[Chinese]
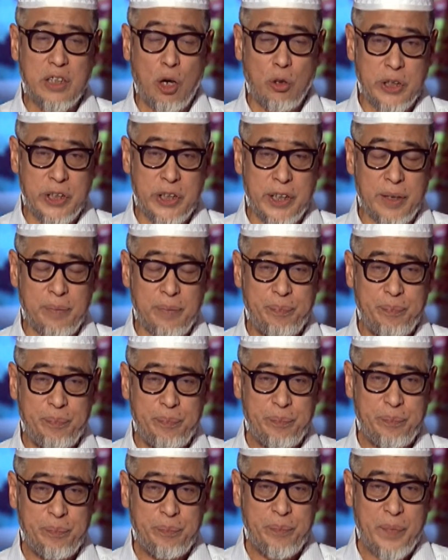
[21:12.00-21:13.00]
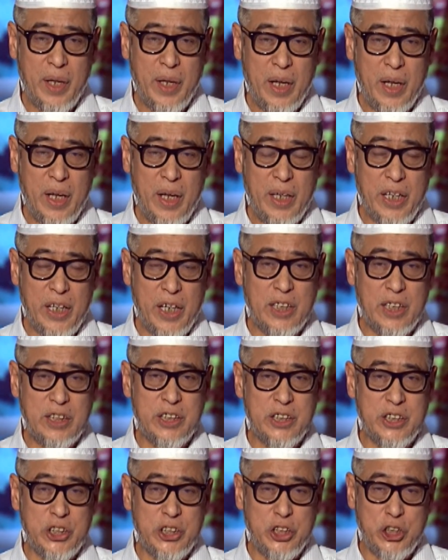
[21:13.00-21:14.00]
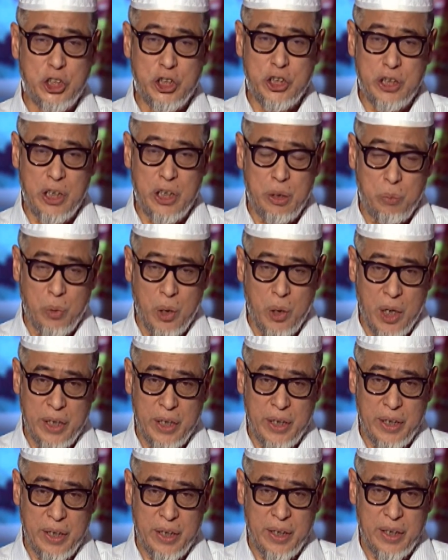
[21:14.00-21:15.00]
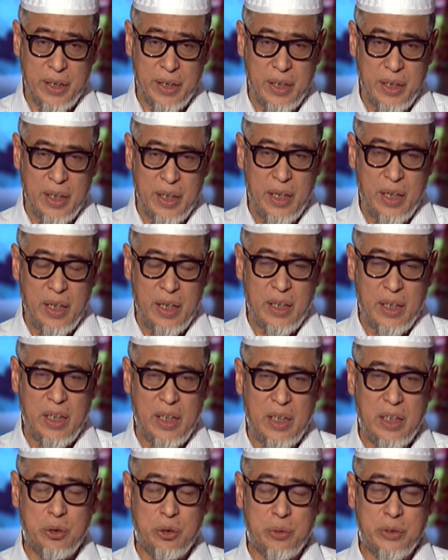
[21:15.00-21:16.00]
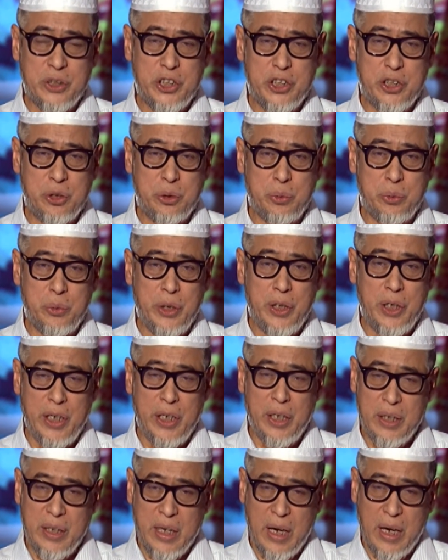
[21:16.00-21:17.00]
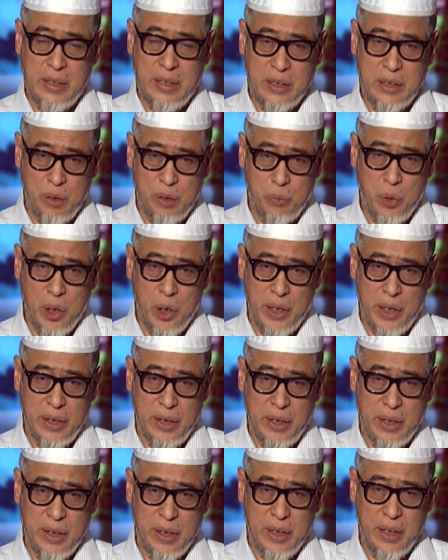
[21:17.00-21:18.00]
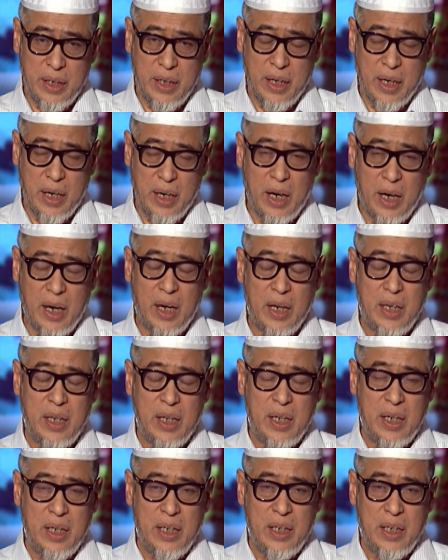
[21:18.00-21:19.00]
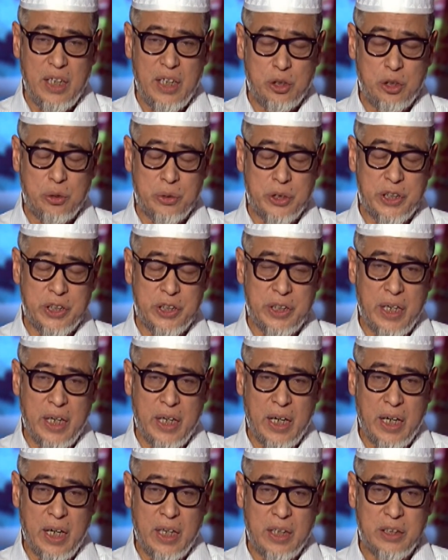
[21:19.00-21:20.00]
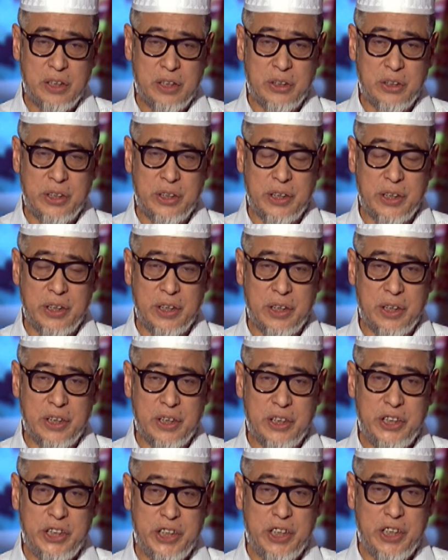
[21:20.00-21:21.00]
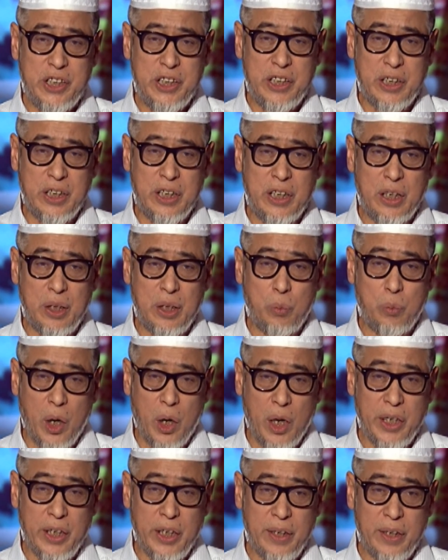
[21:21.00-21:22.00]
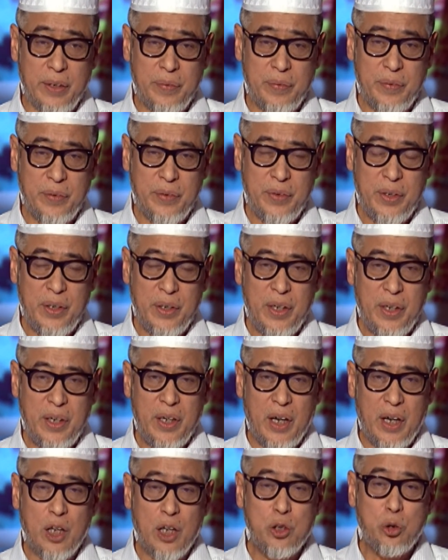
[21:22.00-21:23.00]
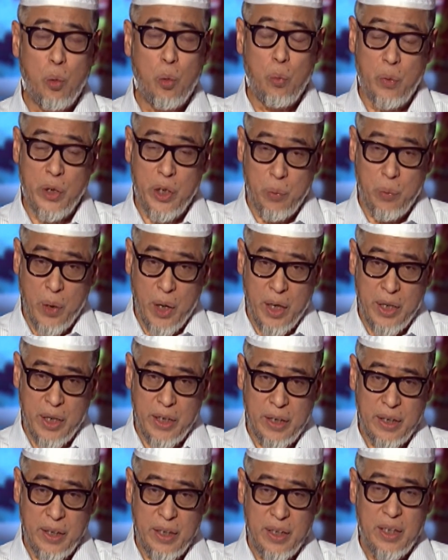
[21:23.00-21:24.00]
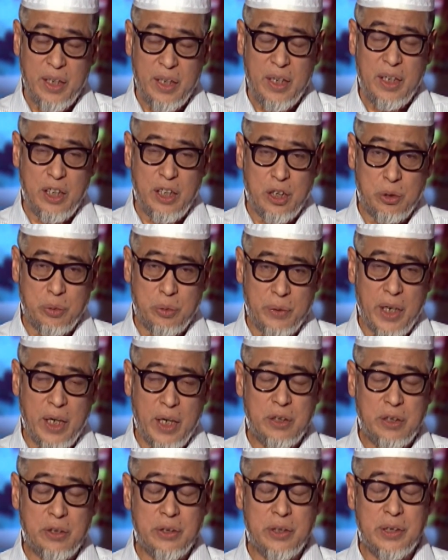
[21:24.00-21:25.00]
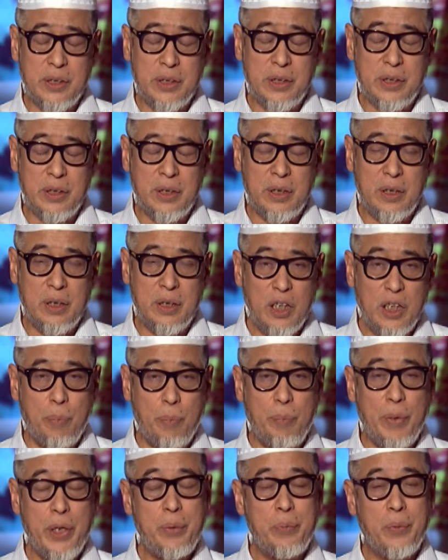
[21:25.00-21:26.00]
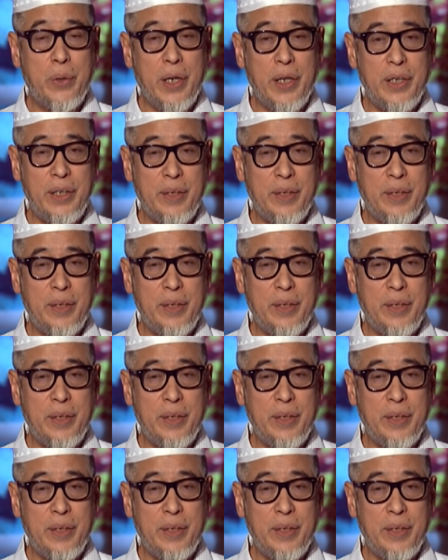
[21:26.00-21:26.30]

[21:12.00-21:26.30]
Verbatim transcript: 昭示的：一个是实者的沃黑，一种是属于灵感性的沃黑，一种是呢就是心灵的沃黑，啊，动物的沃黑，一种呢就是恶魔的沃